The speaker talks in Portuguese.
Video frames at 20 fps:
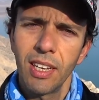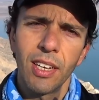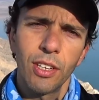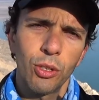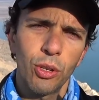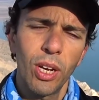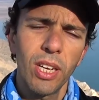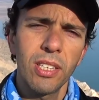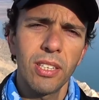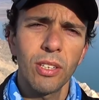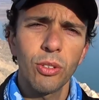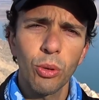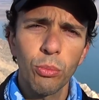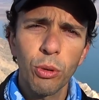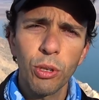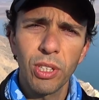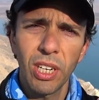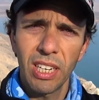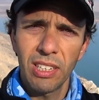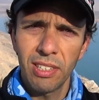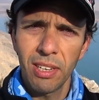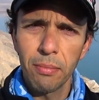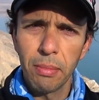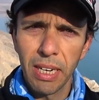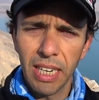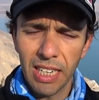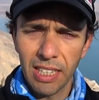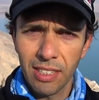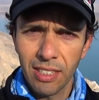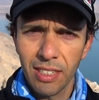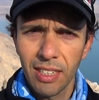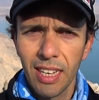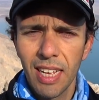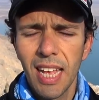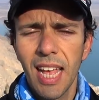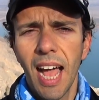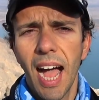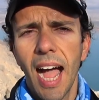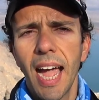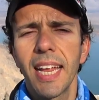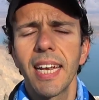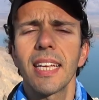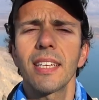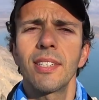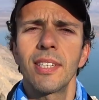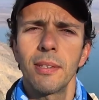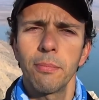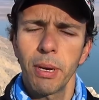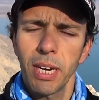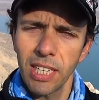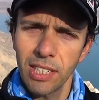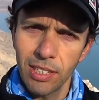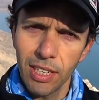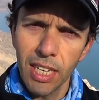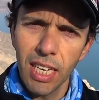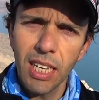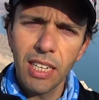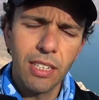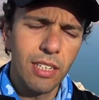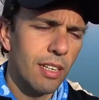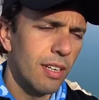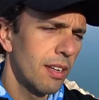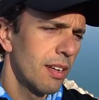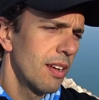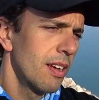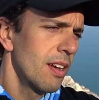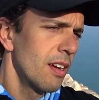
Só aí você somou três semanas. Aí na semana seguinte,